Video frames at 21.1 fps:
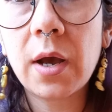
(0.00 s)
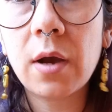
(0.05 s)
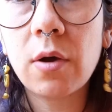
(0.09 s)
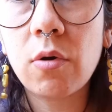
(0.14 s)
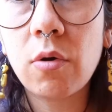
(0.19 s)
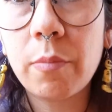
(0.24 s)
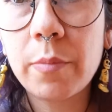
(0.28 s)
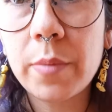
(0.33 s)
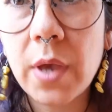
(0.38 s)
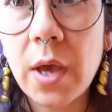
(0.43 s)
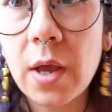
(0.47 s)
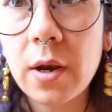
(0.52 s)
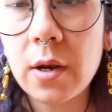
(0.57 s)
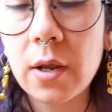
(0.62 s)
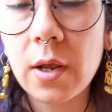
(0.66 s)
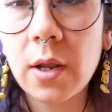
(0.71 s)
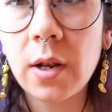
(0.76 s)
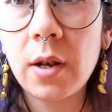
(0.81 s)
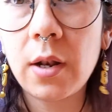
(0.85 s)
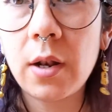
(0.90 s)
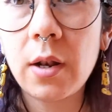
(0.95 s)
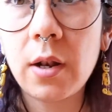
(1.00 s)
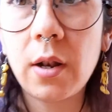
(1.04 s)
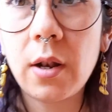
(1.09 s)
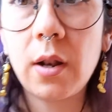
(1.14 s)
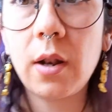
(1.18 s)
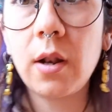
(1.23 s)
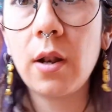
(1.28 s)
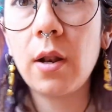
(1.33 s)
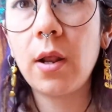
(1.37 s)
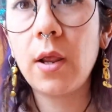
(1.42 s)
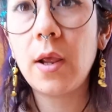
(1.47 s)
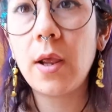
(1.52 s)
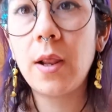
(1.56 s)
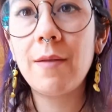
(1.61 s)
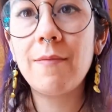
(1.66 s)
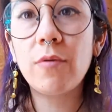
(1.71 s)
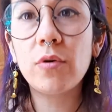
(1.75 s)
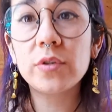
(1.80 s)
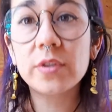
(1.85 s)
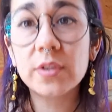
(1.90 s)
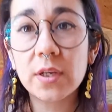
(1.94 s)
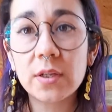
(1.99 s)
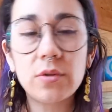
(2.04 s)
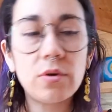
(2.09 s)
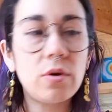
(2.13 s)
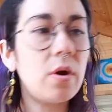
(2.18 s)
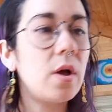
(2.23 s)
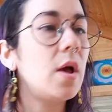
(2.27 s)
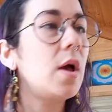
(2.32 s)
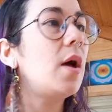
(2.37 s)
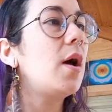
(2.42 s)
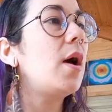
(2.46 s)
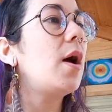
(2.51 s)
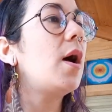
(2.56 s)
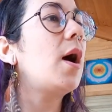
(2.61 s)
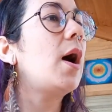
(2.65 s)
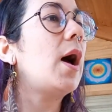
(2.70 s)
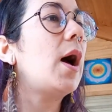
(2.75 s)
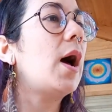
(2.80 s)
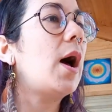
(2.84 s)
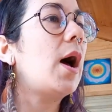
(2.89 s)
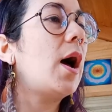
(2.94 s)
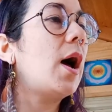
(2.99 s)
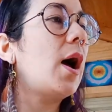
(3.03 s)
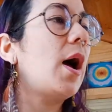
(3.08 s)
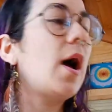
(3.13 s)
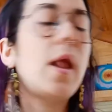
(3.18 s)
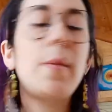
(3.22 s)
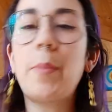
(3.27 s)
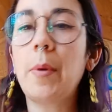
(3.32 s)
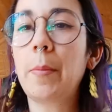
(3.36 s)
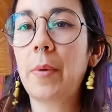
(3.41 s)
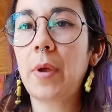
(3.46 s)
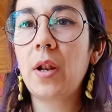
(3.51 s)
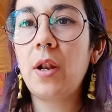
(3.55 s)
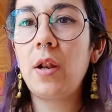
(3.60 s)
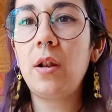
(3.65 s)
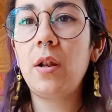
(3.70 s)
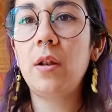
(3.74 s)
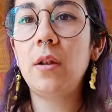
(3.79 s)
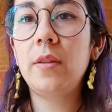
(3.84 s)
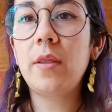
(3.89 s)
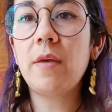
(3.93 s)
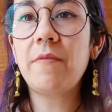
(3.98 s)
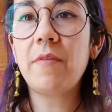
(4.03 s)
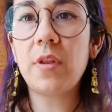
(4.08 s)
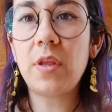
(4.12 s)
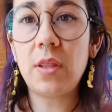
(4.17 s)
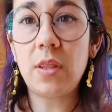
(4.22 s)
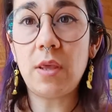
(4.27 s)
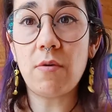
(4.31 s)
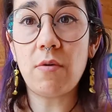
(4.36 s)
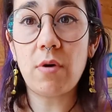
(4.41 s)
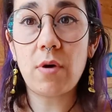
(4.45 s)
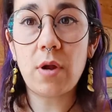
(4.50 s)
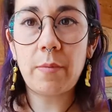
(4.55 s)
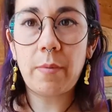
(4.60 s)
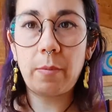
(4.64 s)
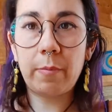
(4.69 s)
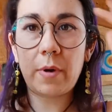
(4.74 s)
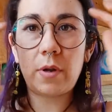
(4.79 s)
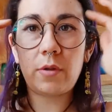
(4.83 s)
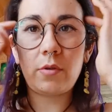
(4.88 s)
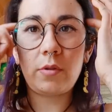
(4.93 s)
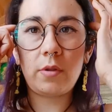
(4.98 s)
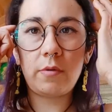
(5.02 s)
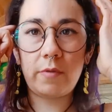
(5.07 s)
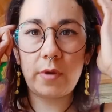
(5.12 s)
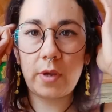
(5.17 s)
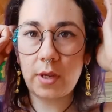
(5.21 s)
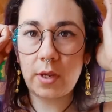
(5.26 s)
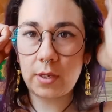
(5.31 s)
copiar el, boceto al papel definitivo, al papel donde voy a